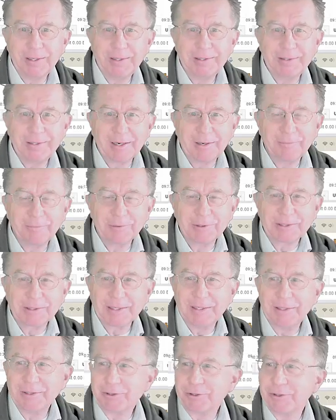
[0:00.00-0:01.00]
sie haben das
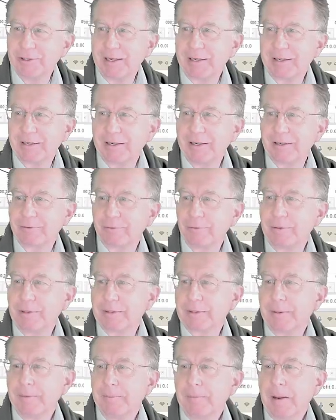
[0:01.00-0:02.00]
Geld schon
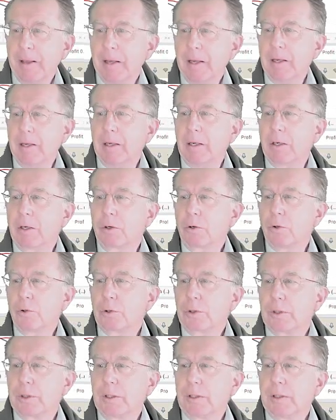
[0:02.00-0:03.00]
einkalkuliert.
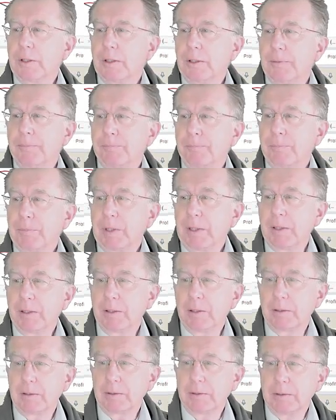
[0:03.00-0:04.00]
Gut, ähm,
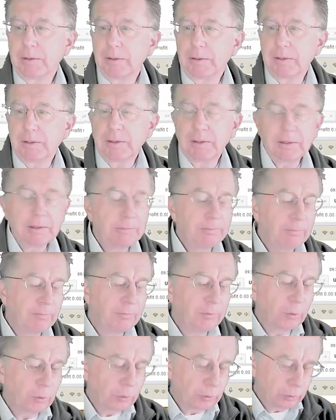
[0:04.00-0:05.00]
ja, äh, im
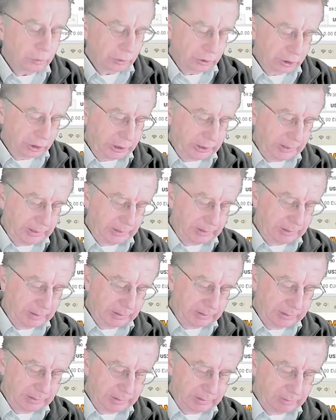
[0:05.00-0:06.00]
Fokus steht
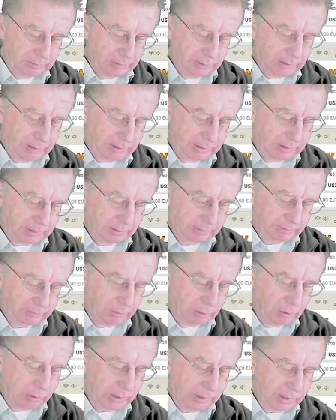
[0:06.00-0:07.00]
natürlich, das
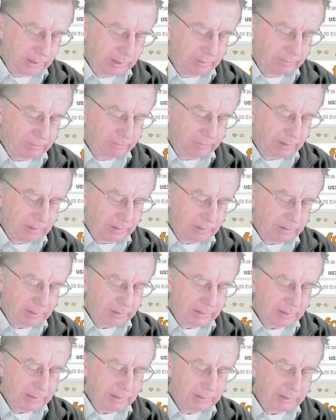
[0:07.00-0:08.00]
Wochenende
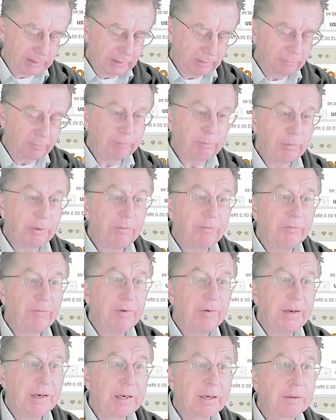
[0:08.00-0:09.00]
war relativ
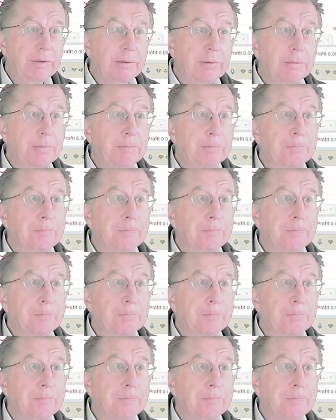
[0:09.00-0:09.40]
bewegt.